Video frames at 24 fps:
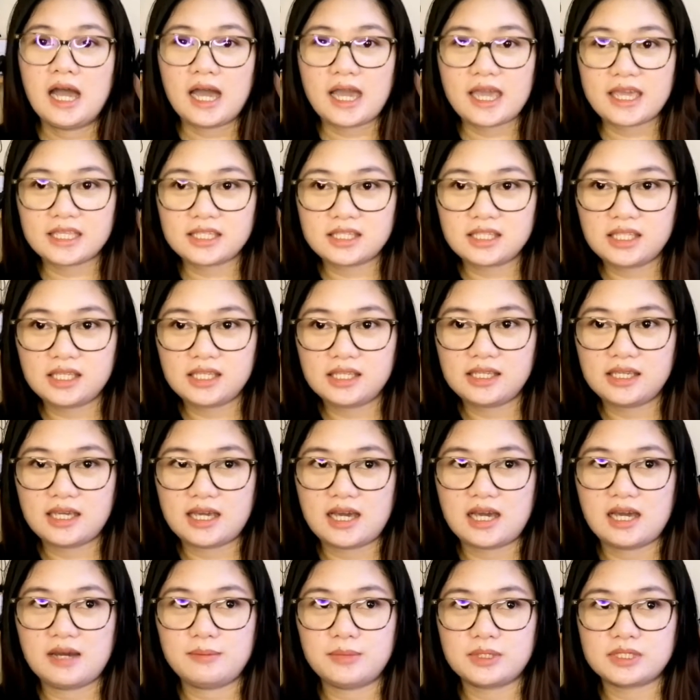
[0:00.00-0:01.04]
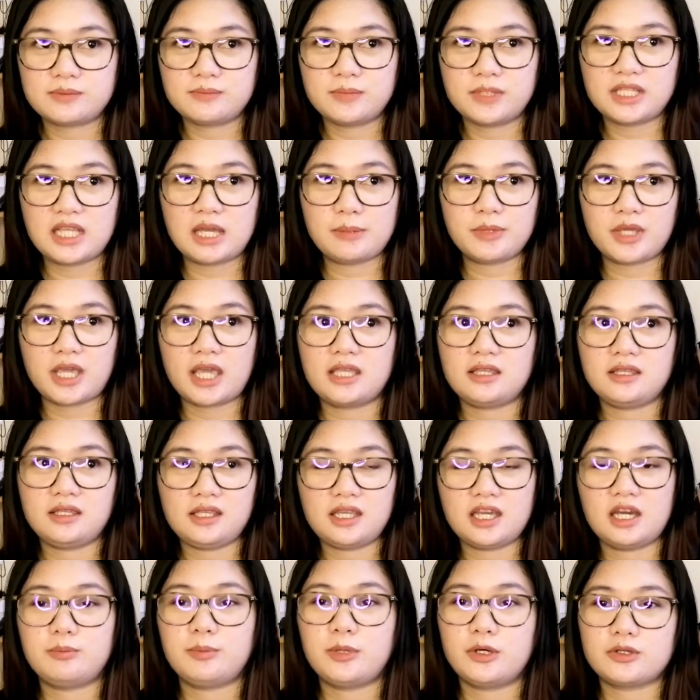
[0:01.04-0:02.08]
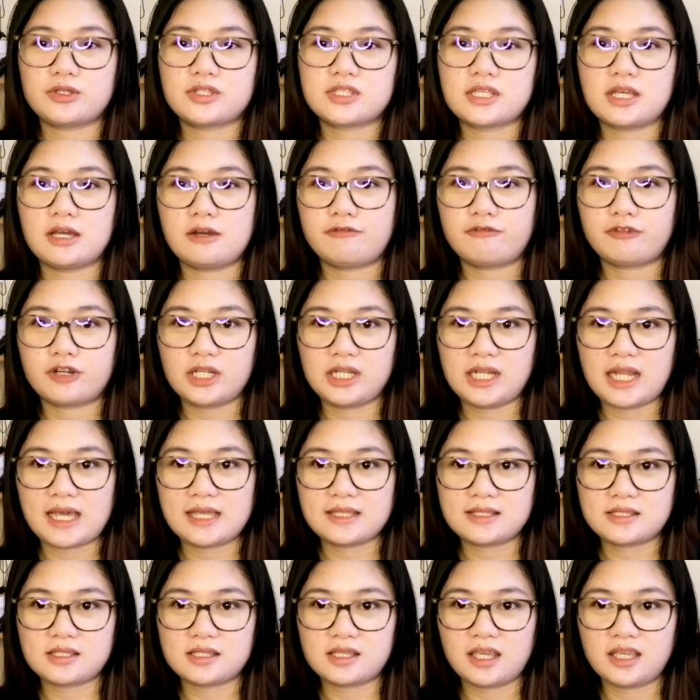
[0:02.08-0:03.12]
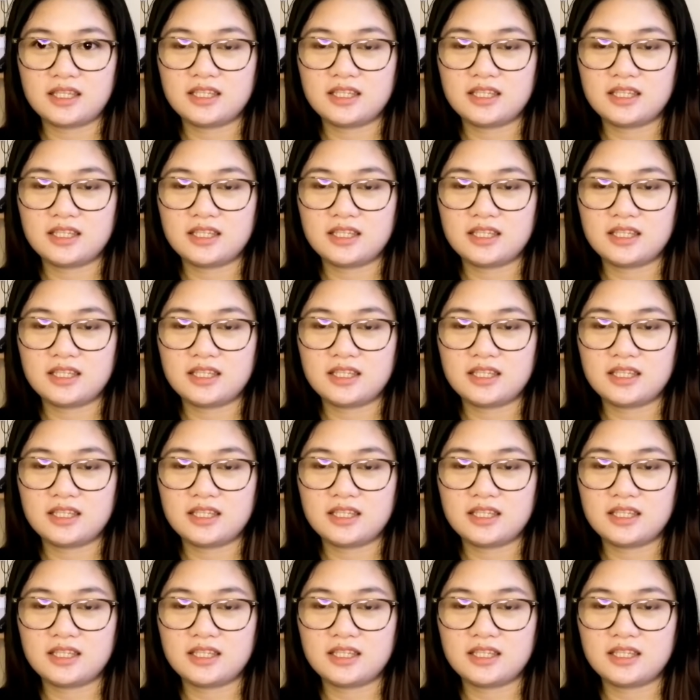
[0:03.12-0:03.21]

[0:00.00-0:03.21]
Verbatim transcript: idea, mas madaming idea about sa freelancing.